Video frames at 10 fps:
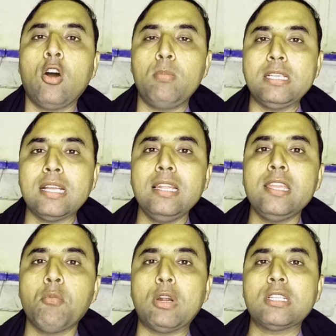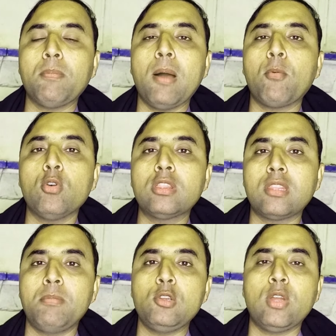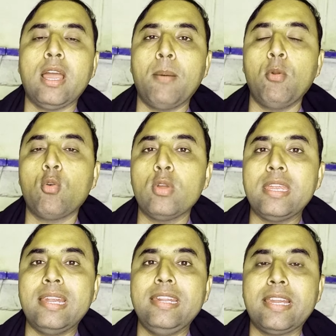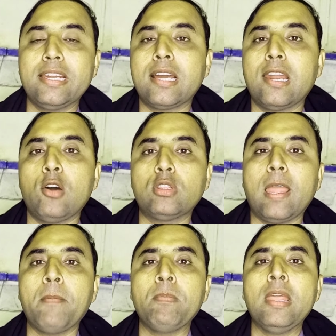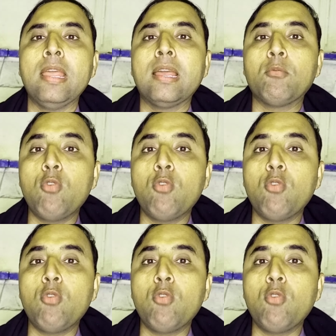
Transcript: और बेसिकली ये व्हाट्सअप आपको तभी जो है आप लोग को ये इंडिकेट कर रहा होता है